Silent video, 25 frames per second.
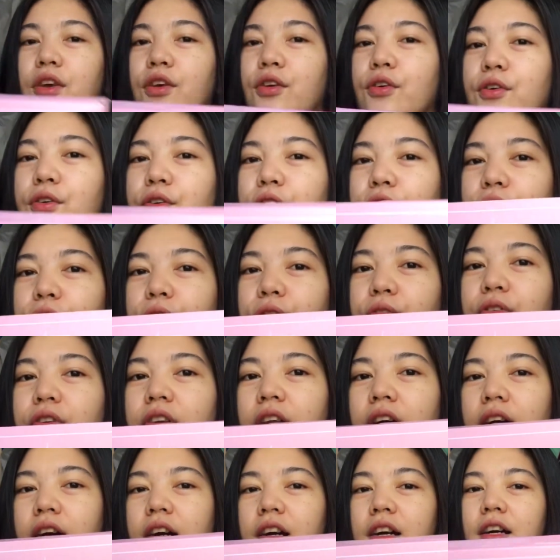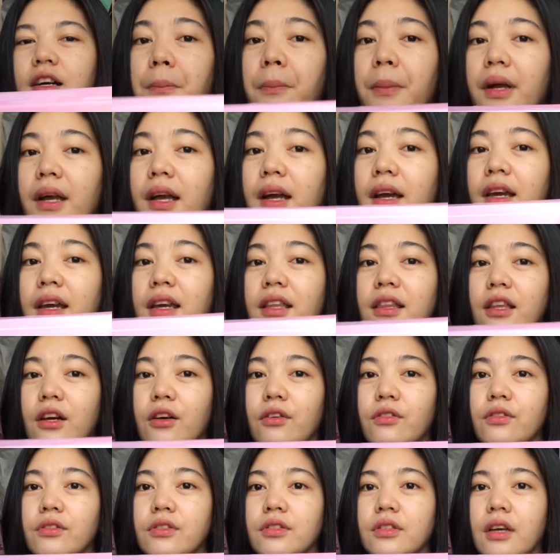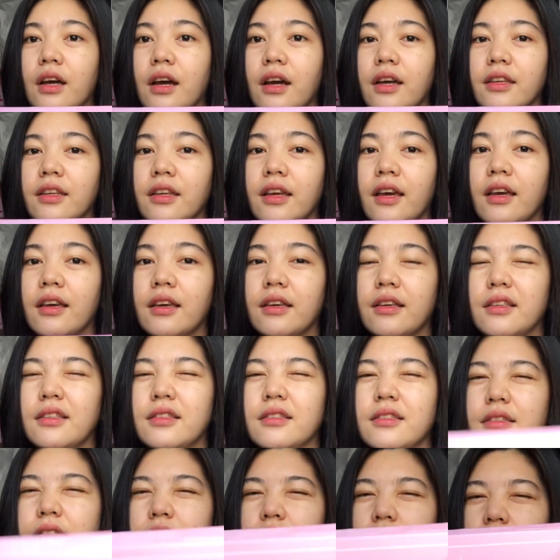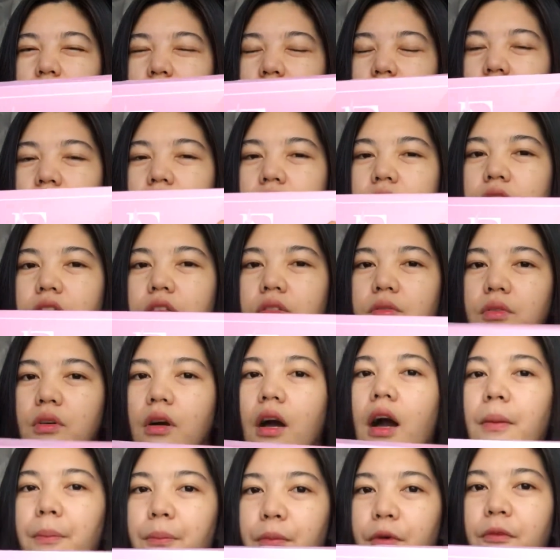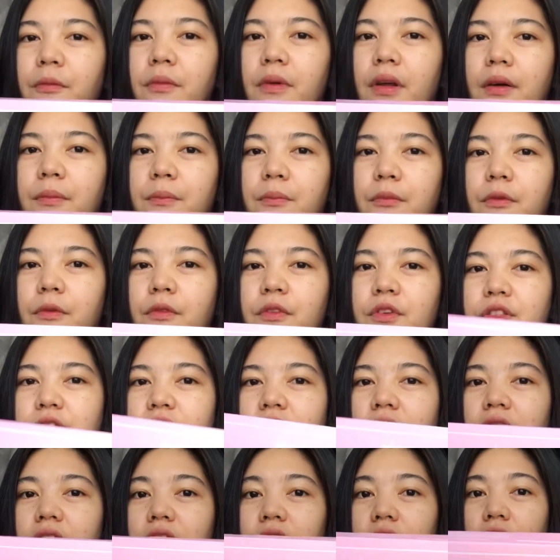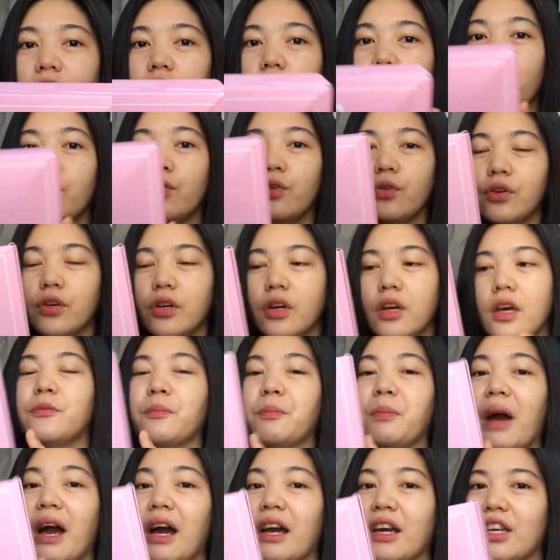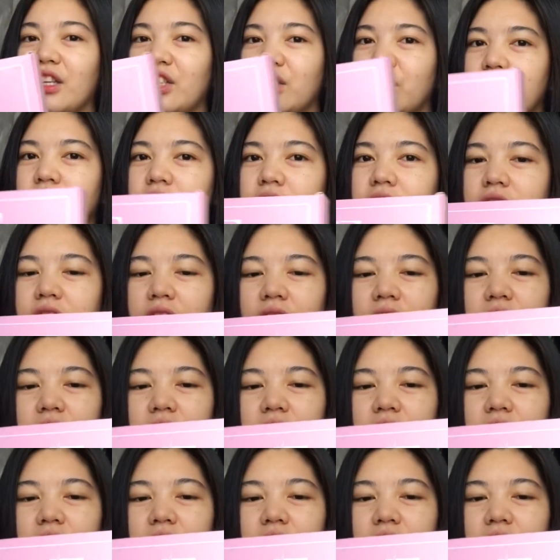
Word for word: yung unang pagkakita ko sa kanya is approve na approve ko sa kanya yung packaging niya.